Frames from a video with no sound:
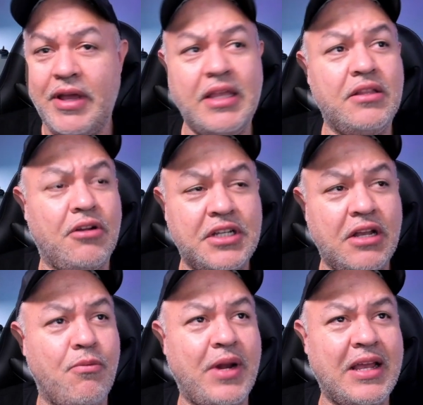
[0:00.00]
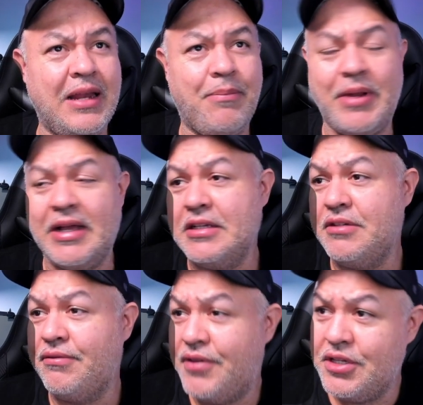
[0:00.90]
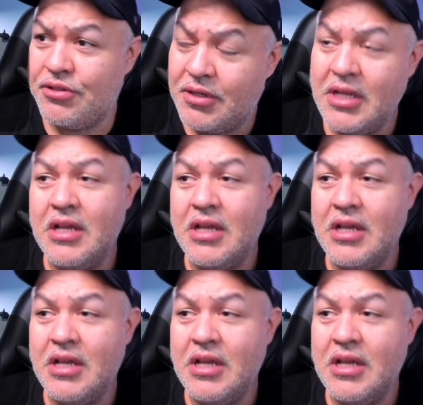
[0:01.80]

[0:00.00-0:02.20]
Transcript: Hackintosh, quer comprar aquela placa de vídeo,